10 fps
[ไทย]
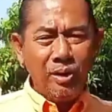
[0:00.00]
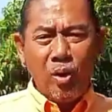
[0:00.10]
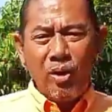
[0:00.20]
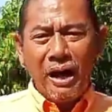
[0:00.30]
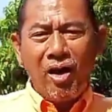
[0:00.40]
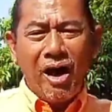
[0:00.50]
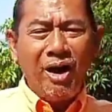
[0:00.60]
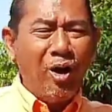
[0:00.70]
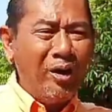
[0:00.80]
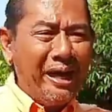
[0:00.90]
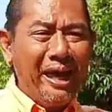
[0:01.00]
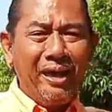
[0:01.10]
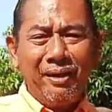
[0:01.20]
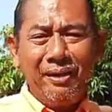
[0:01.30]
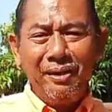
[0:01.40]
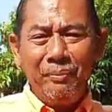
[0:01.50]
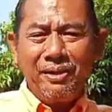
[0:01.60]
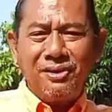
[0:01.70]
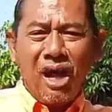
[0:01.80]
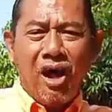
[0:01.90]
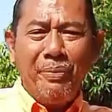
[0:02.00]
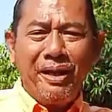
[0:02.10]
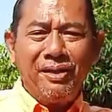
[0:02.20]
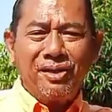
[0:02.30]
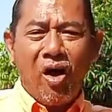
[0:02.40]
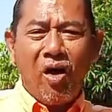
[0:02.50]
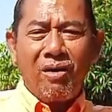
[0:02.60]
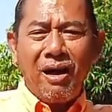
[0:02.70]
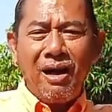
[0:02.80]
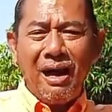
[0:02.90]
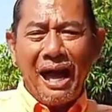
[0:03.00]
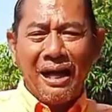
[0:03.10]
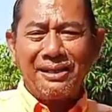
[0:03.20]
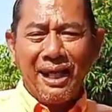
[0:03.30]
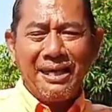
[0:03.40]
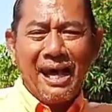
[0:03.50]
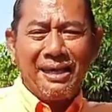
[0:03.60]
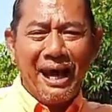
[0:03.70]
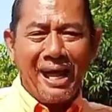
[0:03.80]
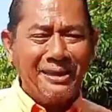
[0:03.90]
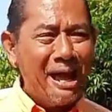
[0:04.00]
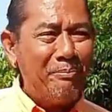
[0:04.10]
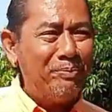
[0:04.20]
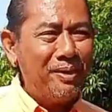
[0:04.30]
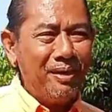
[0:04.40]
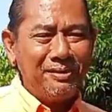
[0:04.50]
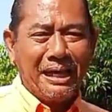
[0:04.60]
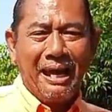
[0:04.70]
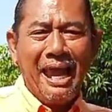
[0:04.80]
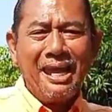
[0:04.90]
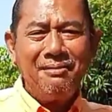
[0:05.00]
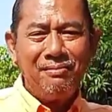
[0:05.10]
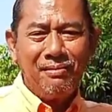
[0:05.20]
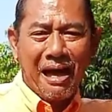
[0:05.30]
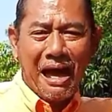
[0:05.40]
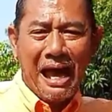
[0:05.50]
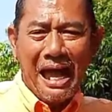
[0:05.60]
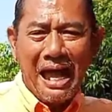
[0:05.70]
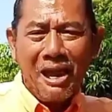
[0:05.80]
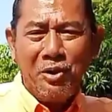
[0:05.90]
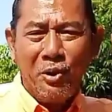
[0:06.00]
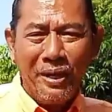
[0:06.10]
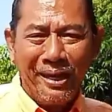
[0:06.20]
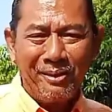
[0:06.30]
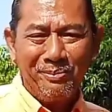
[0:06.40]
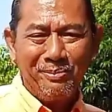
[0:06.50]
โรงละครโรงนี่บิ๊กต่อบิ๊กจอกอัจฉริยะทนายตั้มจะเล่นอะไรให้เราดูอีก